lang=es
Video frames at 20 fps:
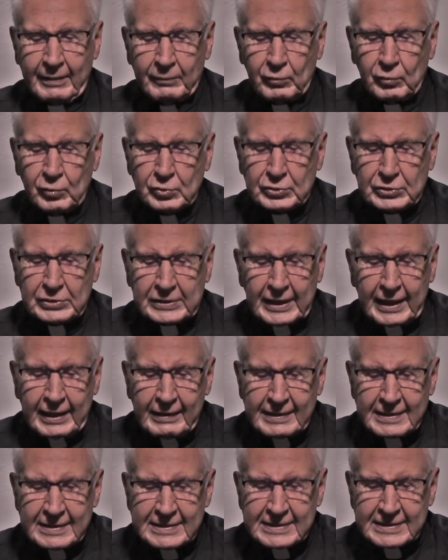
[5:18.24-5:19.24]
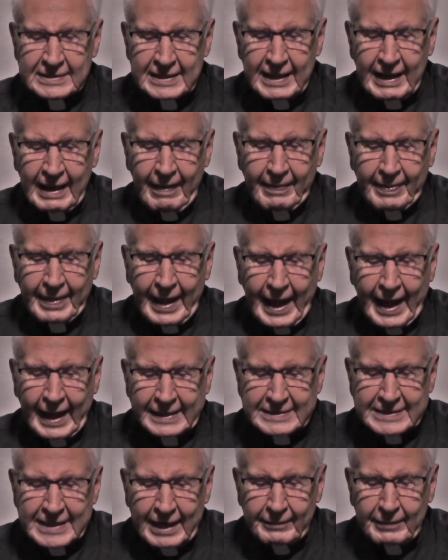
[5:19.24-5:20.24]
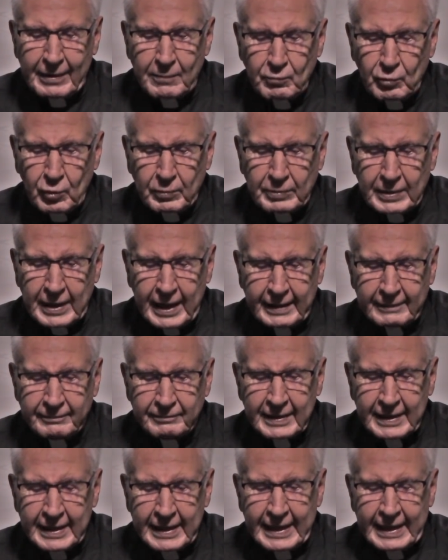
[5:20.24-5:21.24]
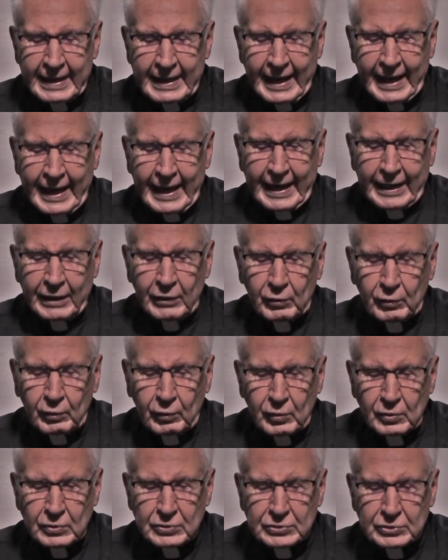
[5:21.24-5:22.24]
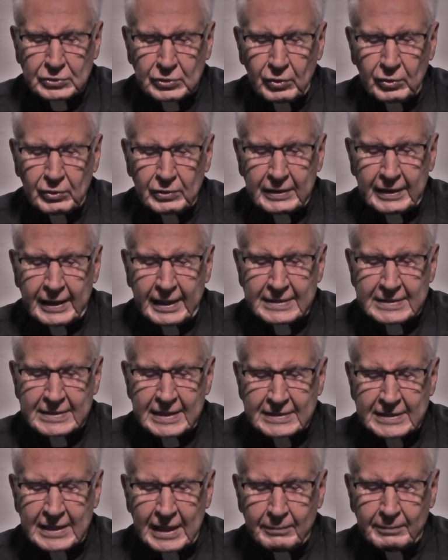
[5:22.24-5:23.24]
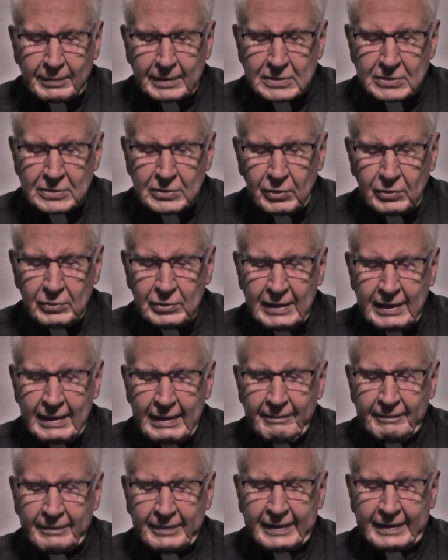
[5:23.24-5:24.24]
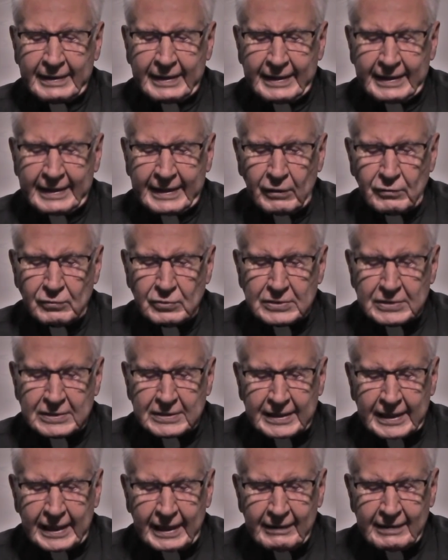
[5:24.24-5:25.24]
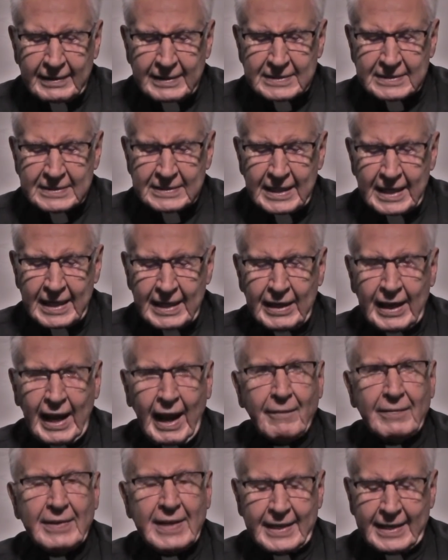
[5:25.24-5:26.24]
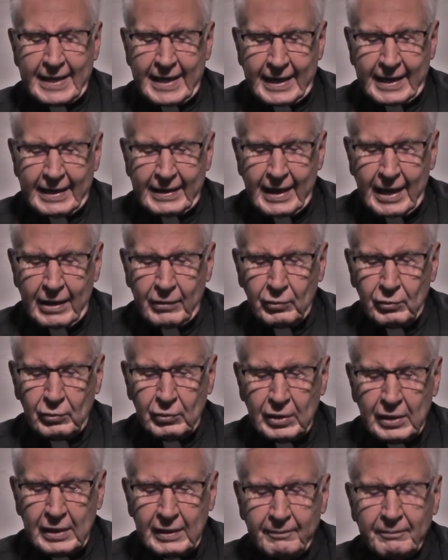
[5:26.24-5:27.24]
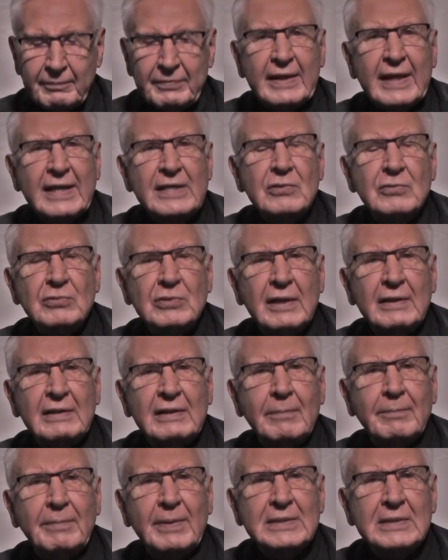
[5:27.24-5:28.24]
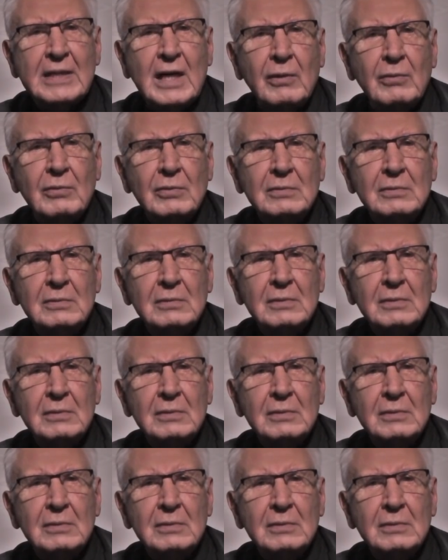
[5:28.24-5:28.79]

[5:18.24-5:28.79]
ustedes saben muy bien el costo de esa salvación que ustedes habían heredado de sus antepasados.